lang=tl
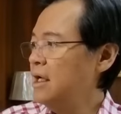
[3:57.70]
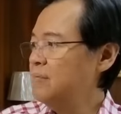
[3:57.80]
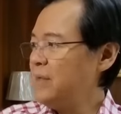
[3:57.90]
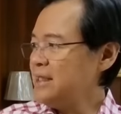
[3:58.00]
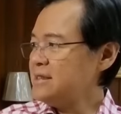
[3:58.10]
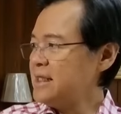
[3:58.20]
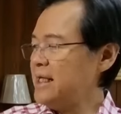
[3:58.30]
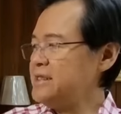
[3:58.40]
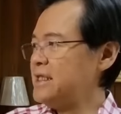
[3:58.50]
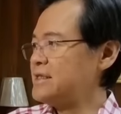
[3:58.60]
May
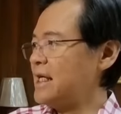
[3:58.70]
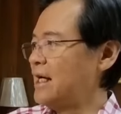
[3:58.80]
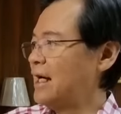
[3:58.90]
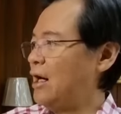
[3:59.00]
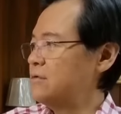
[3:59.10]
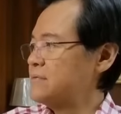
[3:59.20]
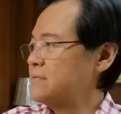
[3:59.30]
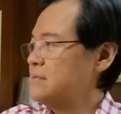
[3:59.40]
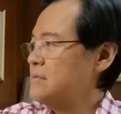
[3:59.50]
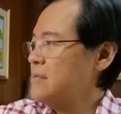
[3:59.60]
stages ang gout
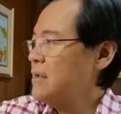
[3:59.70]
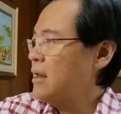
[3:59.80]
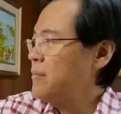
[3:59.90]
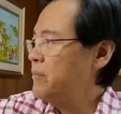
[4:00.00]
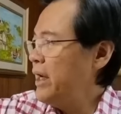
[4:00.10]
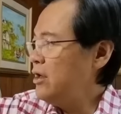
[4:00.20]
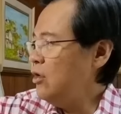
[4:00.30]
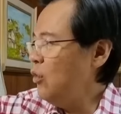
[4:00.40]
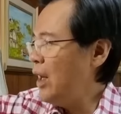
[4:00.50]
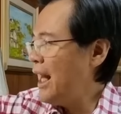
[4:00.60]

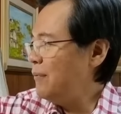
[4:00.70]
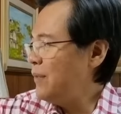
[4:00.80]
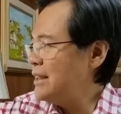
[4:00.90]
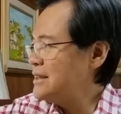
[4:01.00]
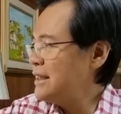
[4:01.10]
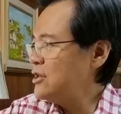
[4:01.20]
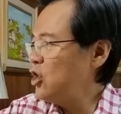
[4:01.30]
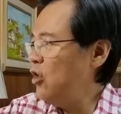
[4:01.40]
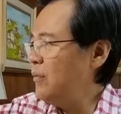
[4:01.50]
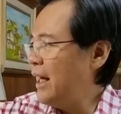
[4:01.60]
merong wala pang
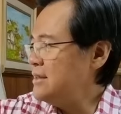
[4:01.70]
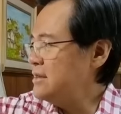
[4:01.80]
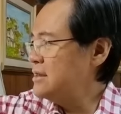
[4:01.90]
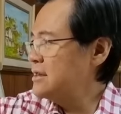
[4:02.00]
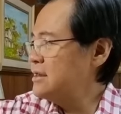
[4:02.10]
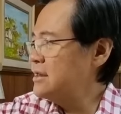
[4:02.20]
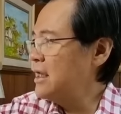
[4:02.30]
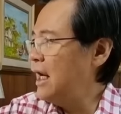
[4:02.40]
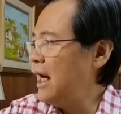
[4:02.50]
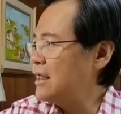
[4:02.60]
sintomas
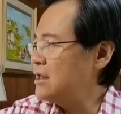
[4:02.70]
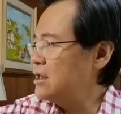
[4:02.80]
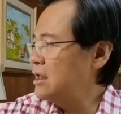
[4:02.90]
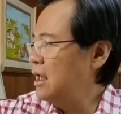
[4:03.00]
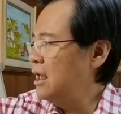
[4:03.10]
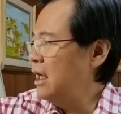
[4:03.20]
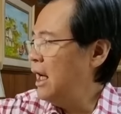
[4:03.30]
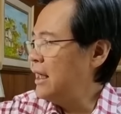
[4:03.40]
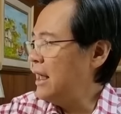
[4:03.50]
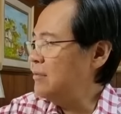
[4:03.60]
at
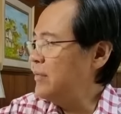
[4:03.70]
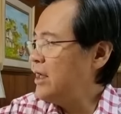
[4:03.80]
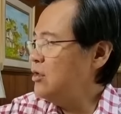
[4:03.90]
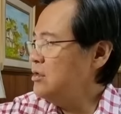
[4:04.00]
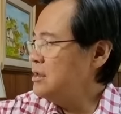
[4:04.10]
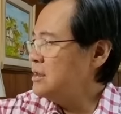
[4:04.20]
ayan, merong,